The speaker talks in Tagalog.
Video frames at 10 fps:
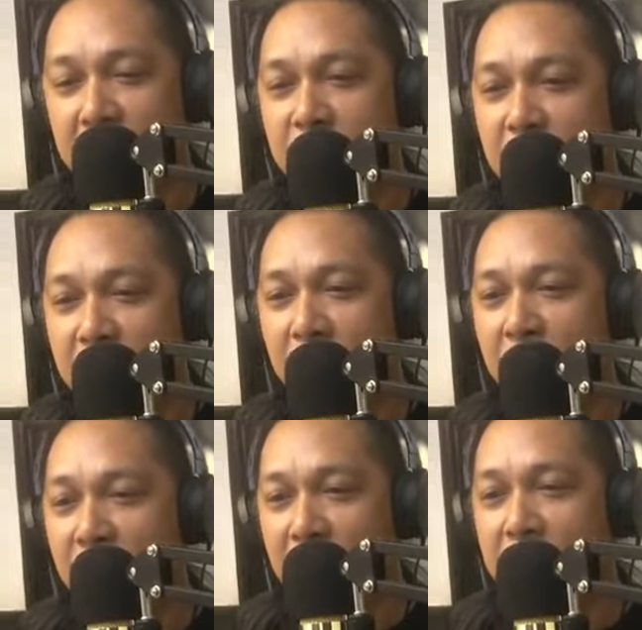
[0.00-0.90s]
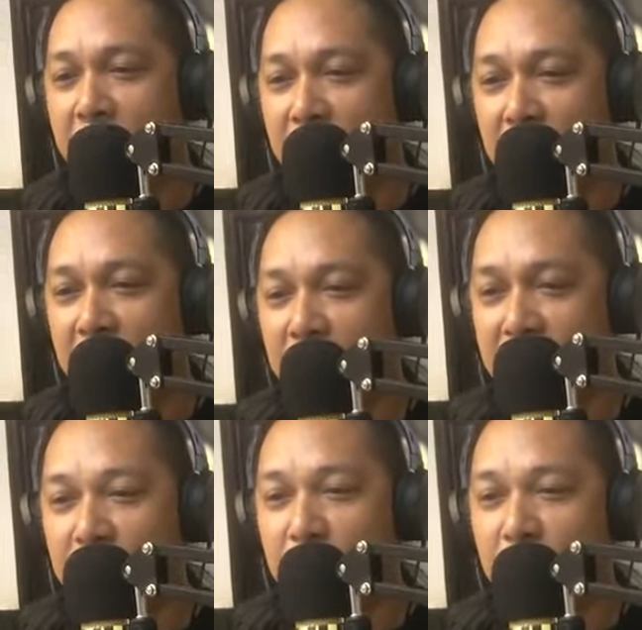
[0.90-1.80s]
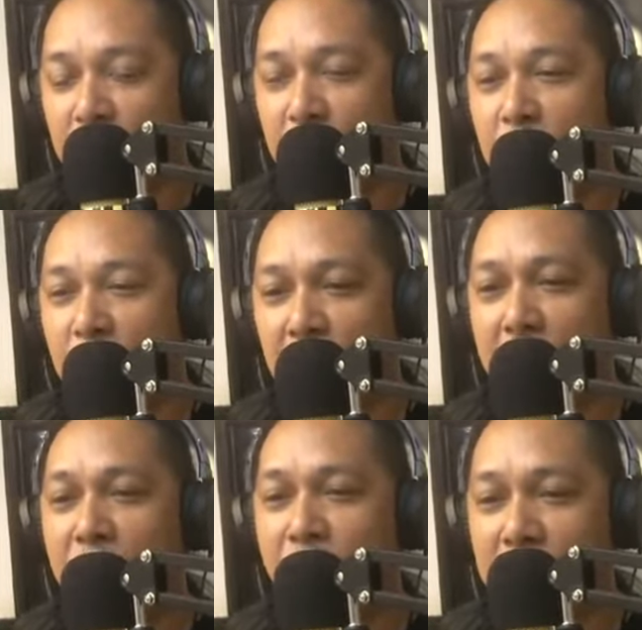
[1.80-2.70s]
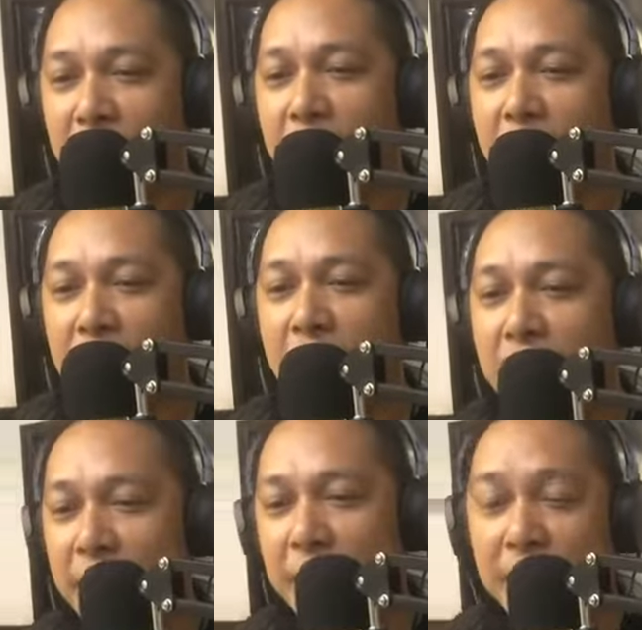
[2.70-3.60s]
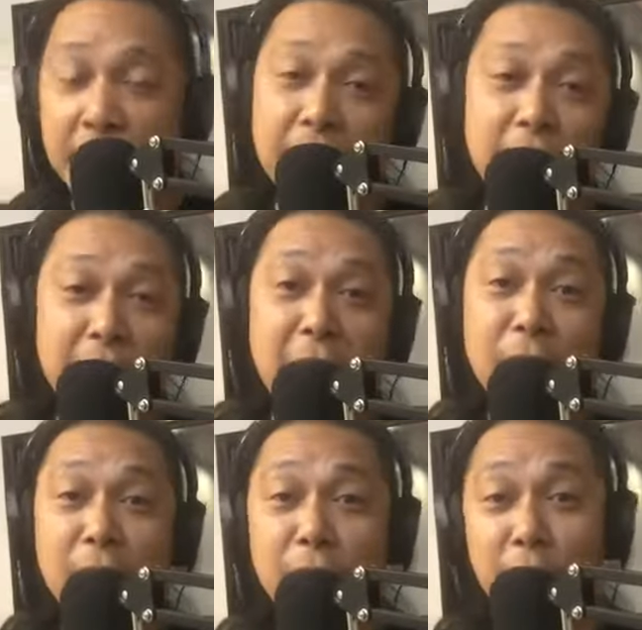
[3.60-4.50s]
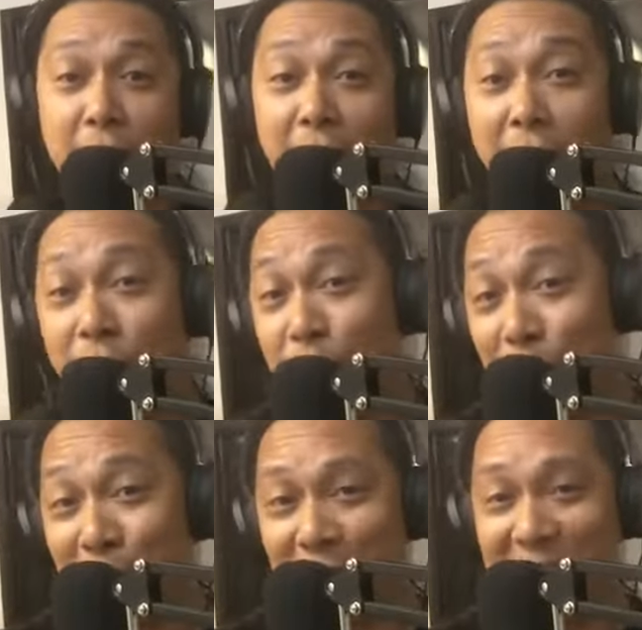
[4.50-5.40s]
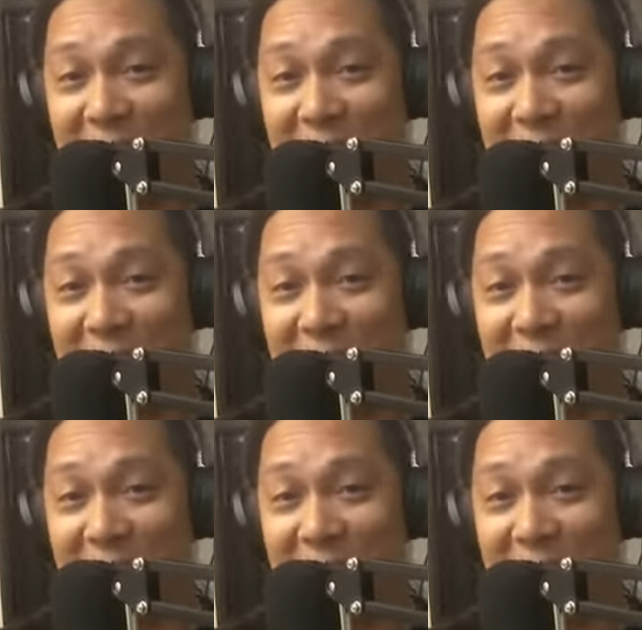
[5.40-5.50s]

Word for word: si tawag ani. Pabadlong sila kay. Padawat atong bad record.